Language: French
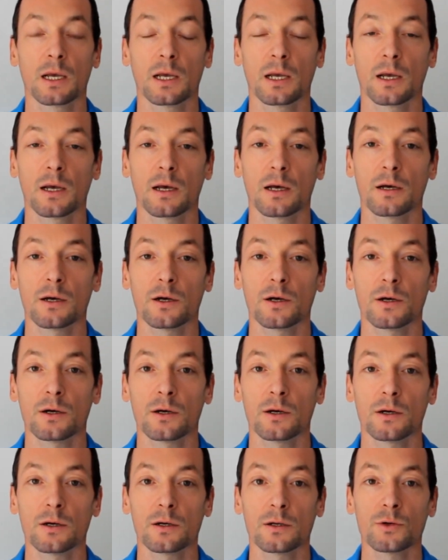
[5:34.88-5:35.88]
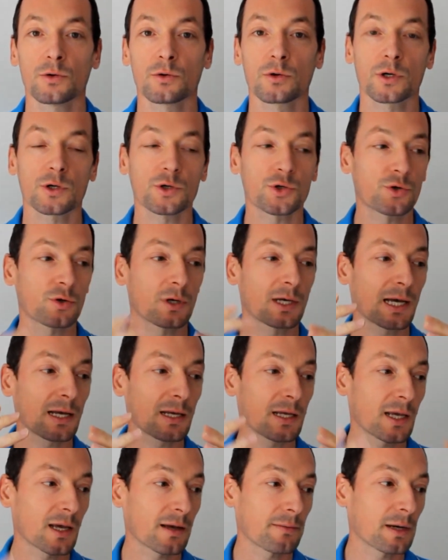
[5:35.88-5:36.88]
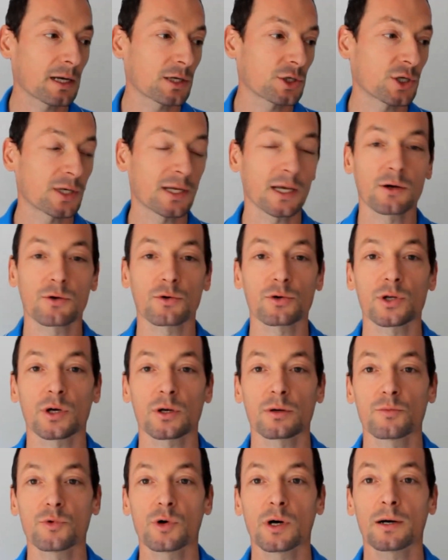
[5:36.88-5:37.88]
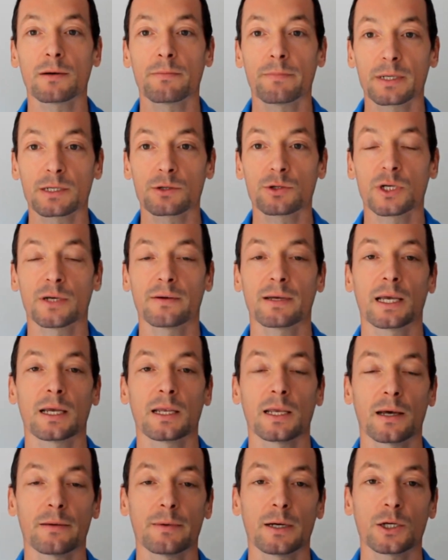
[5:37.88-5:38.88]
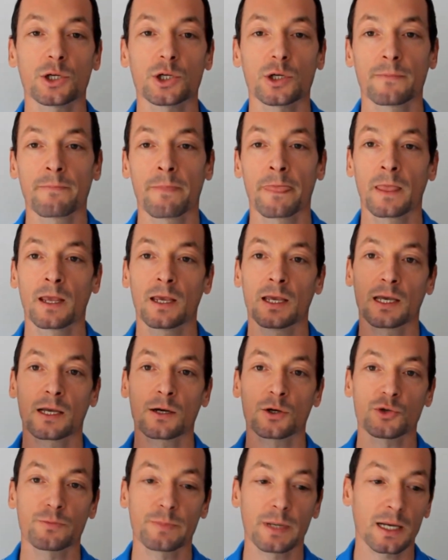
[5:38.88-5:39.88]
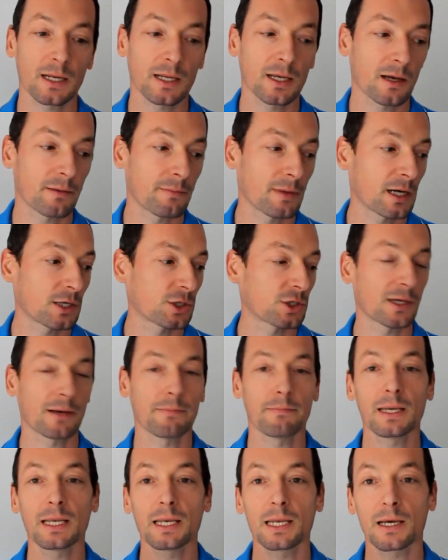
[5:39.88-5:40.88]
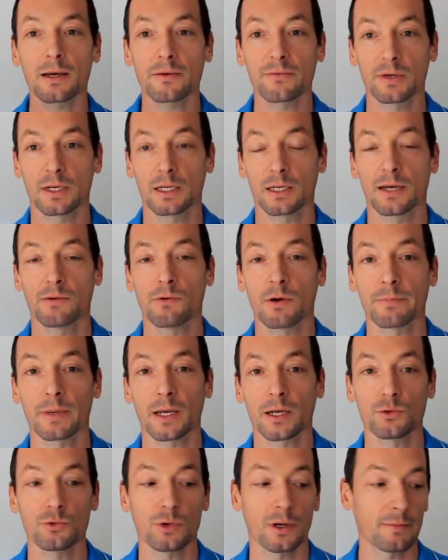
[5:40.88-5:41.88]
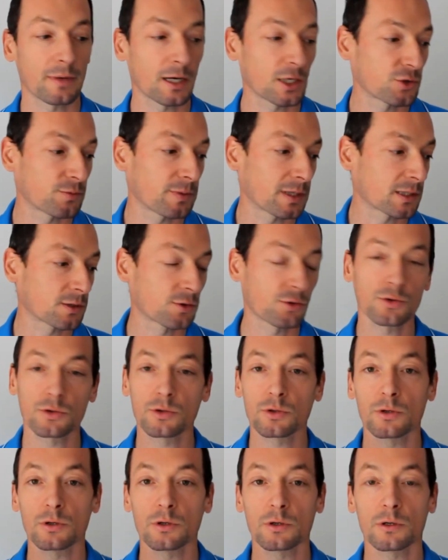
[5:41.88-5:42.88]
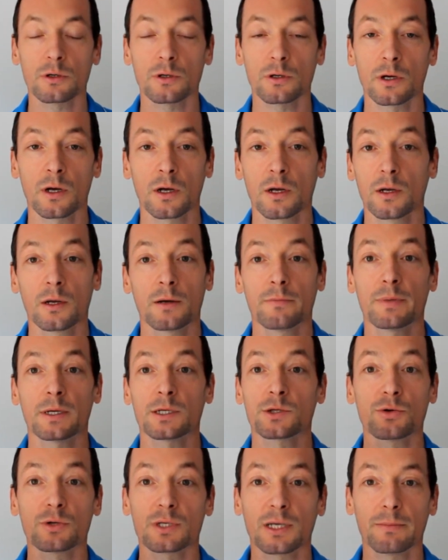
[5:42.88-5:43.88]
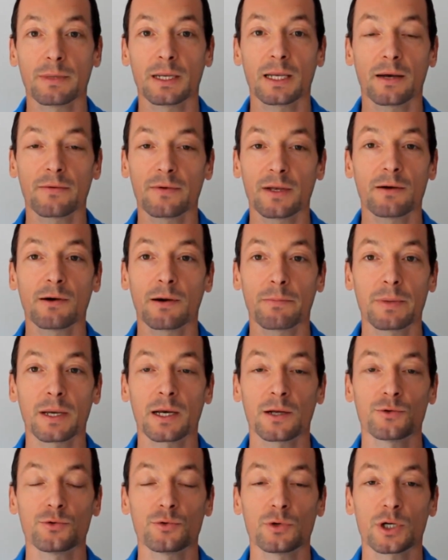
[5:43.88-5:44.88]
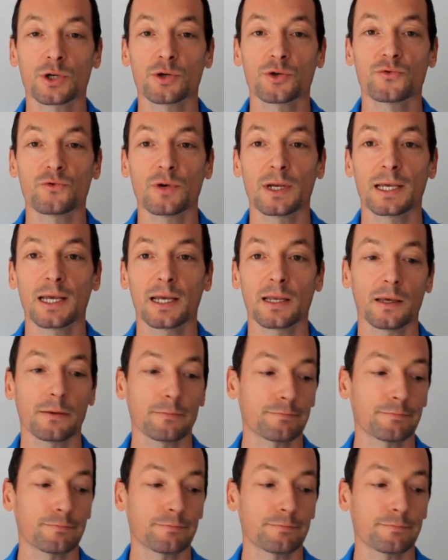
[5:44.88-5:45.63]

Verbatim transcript: Euh, donc quand je gagnais un match, j'étais content de moi parce que j'avais gagné un match. Et quand je perdais un match, ça m'énervait d'avoir perdu un match parce que, euh, parce que ça m'énervait d'avoir perdu et que je voulais gagner.